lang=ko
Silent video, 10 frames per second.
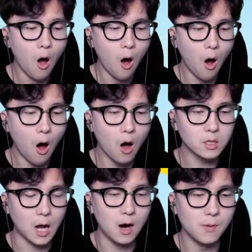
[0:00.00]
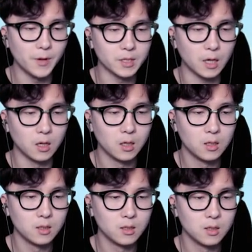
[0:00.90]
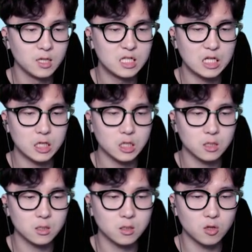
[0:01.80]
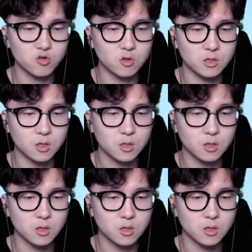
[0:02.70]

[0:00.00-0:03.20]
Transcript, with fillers: 오, 다을 뻔했다. 이 자식 썰어 죽었어.